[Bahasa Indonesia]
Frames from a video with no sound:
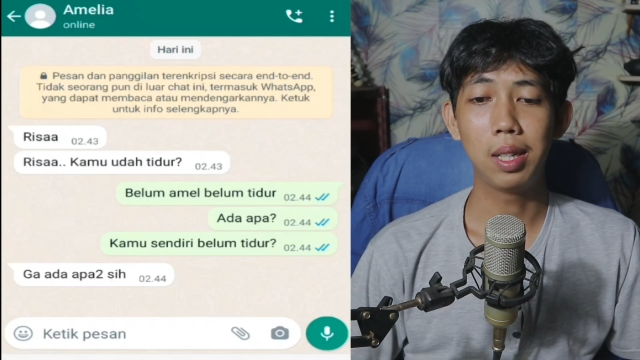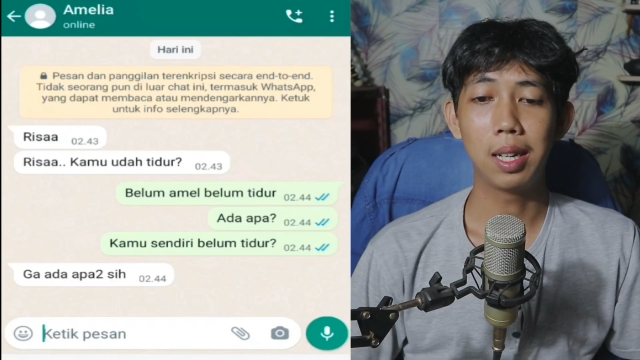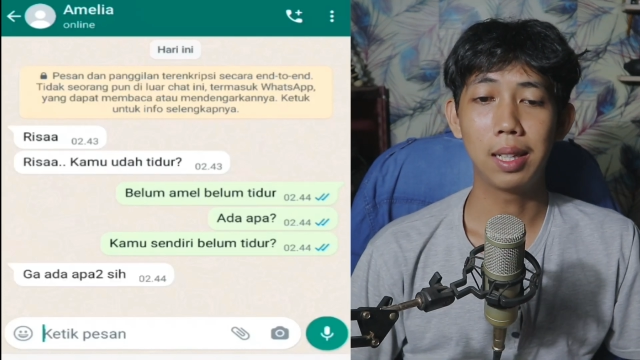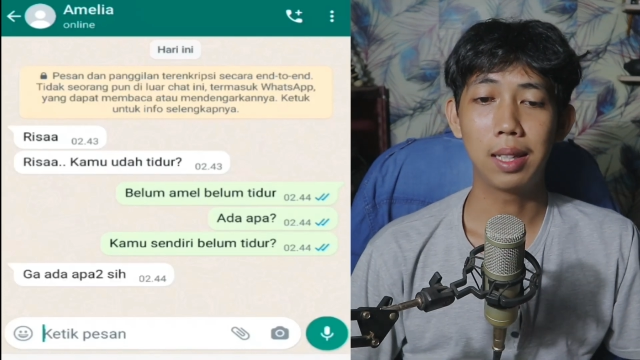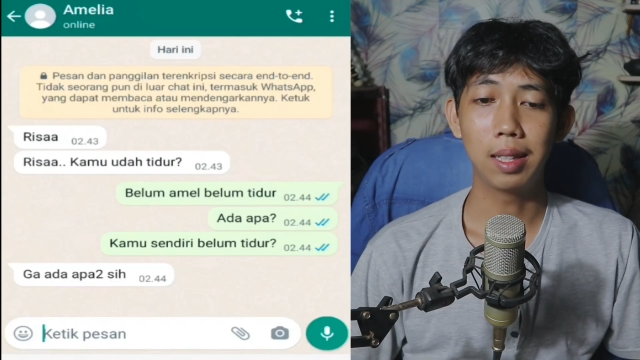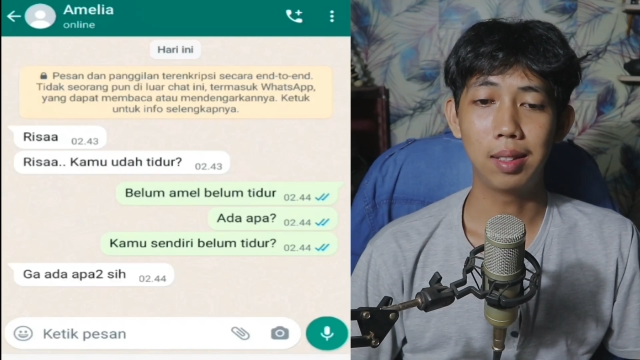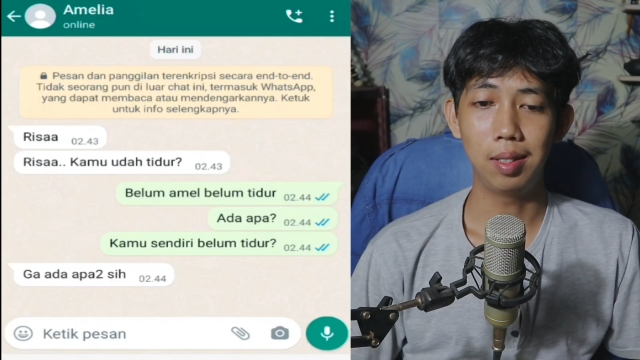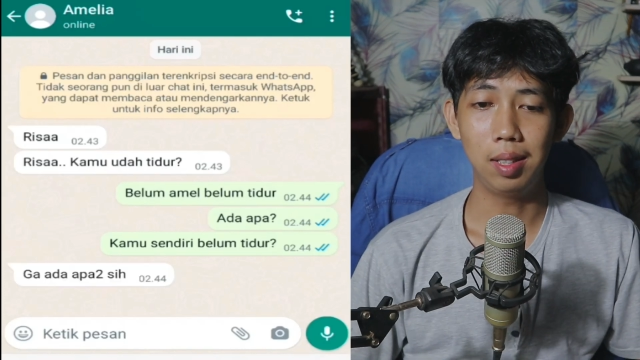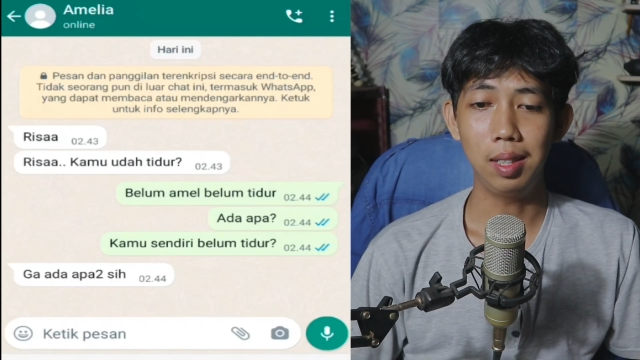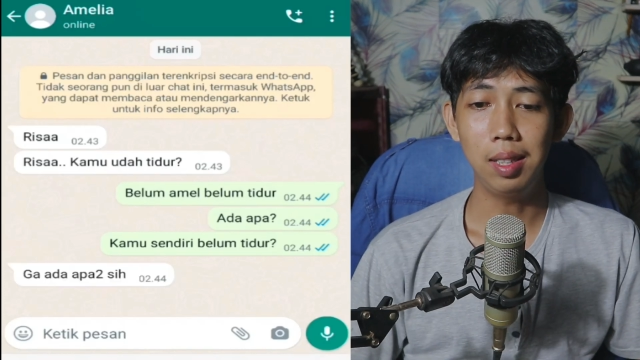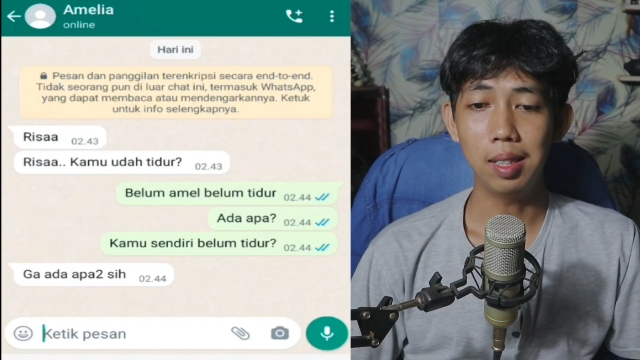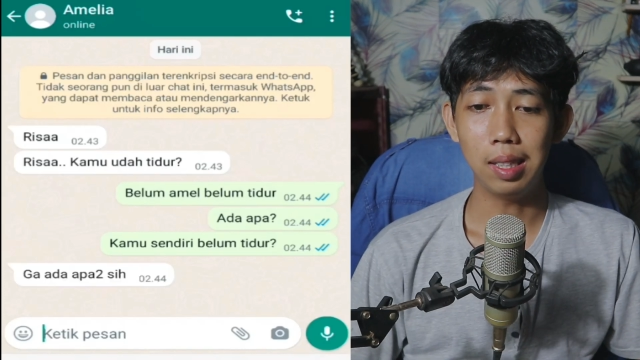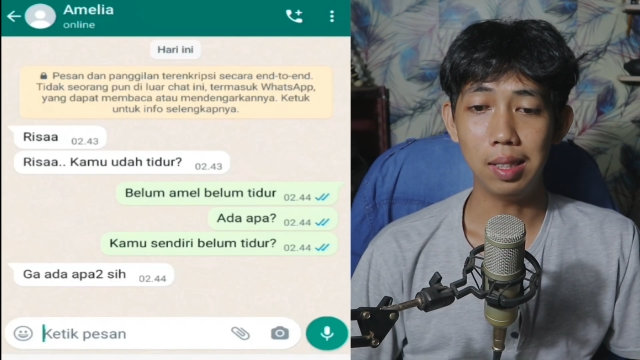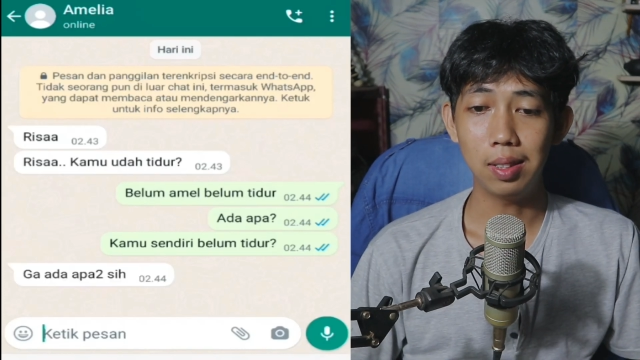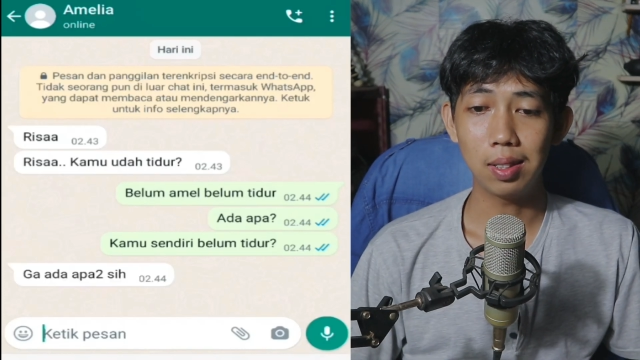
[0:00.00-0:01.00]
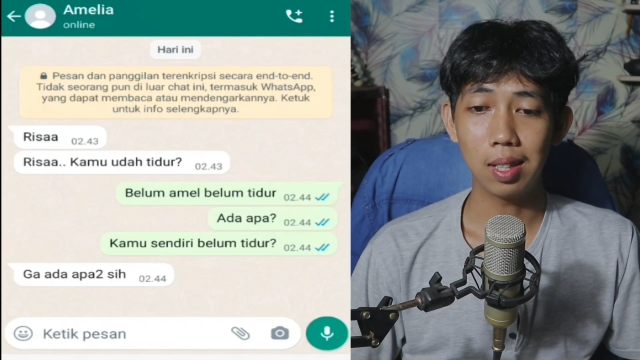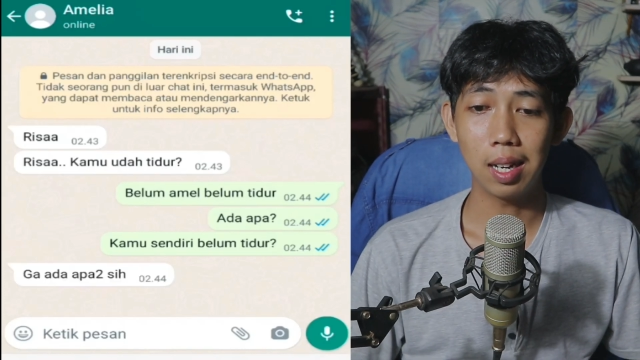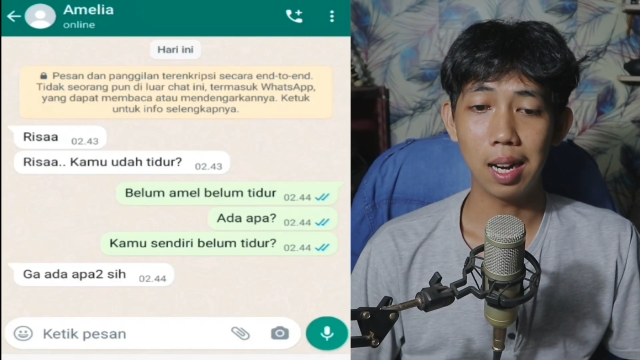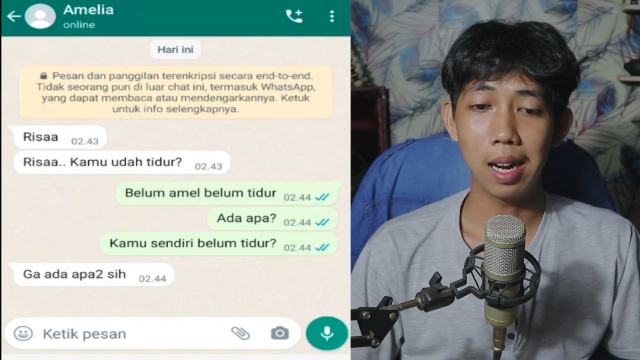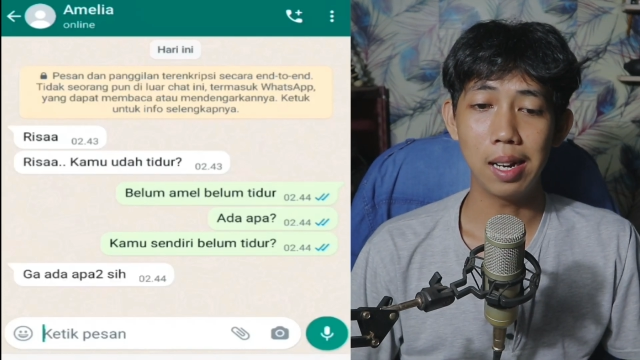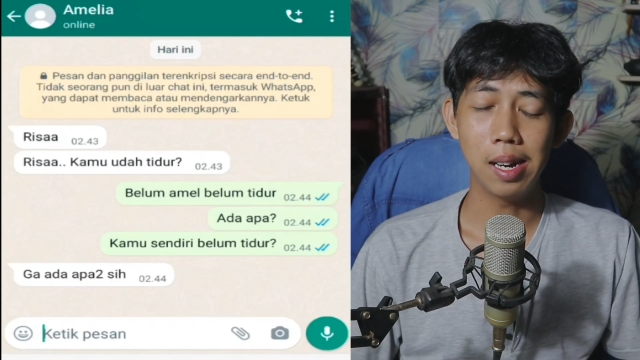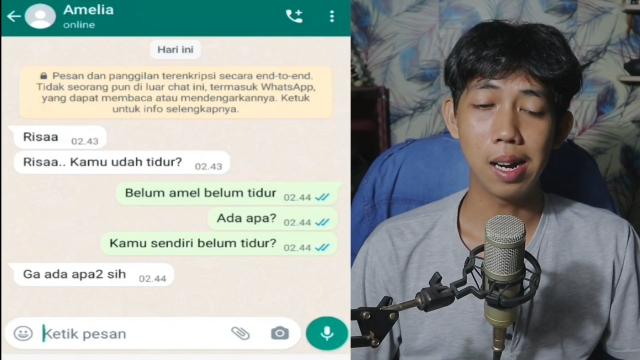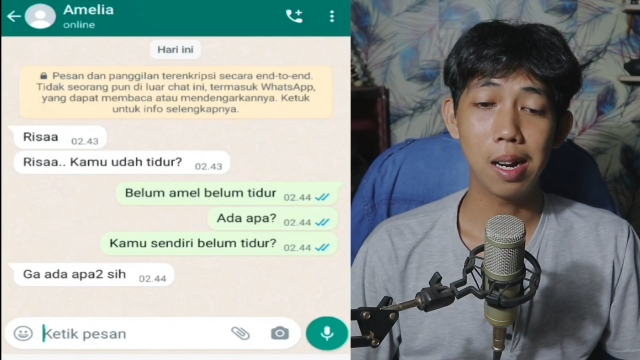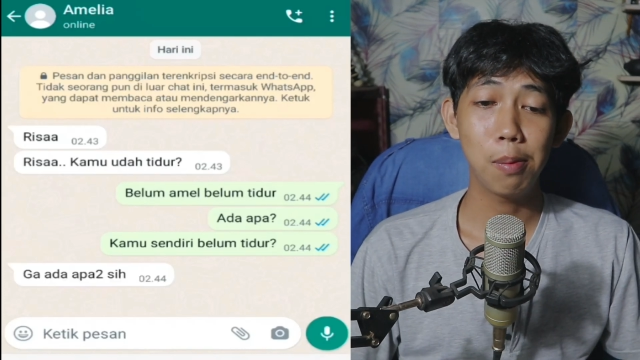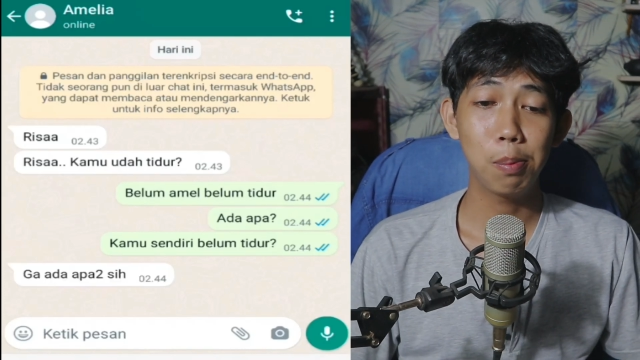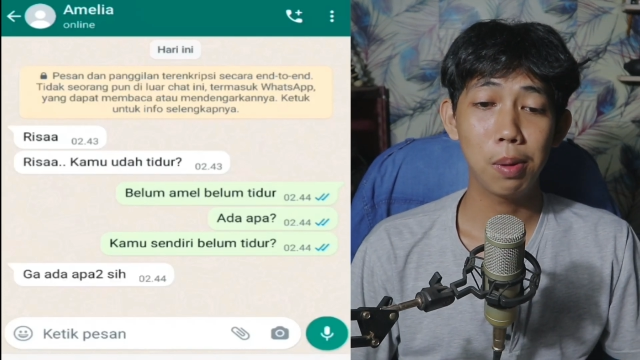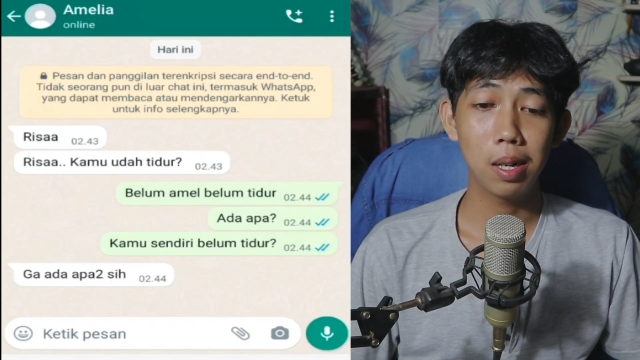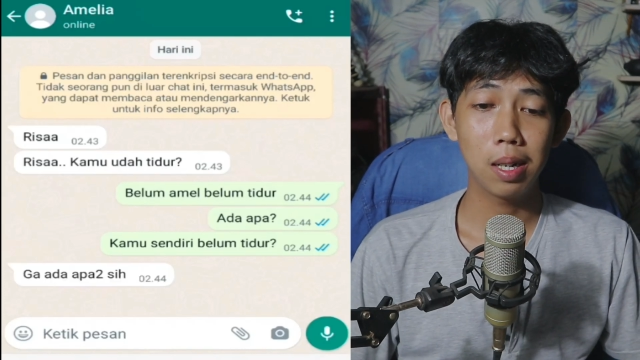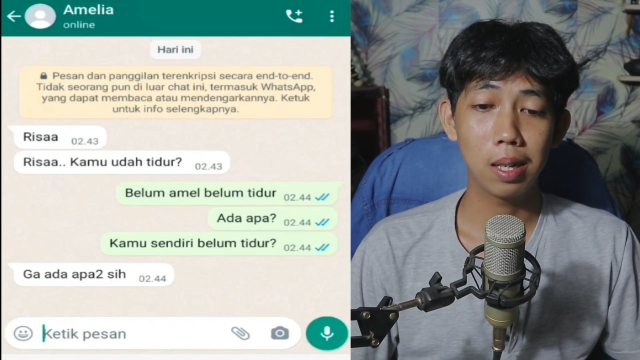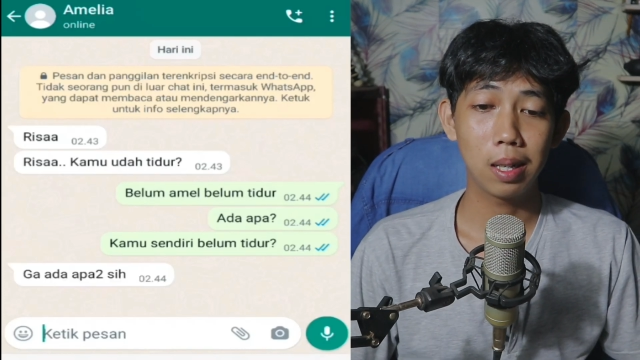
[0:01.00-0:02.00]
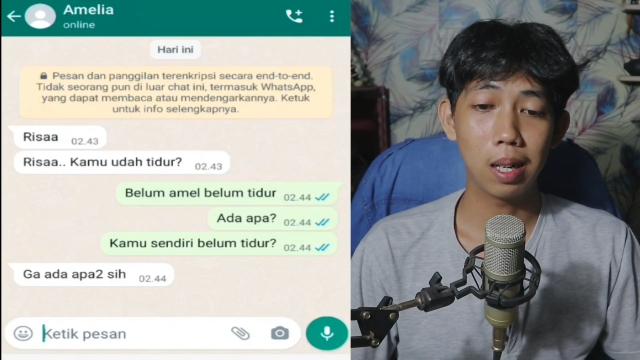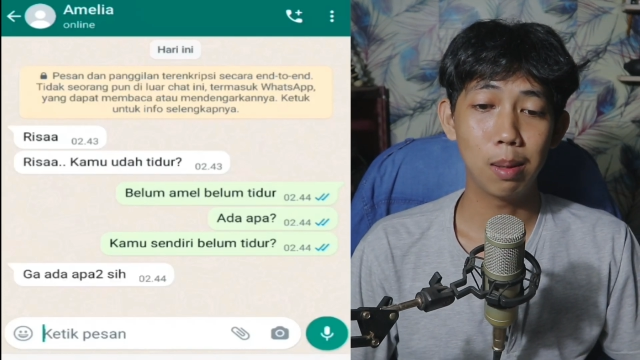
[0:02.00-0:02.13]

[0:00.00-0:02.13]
kata si Risa ada apa?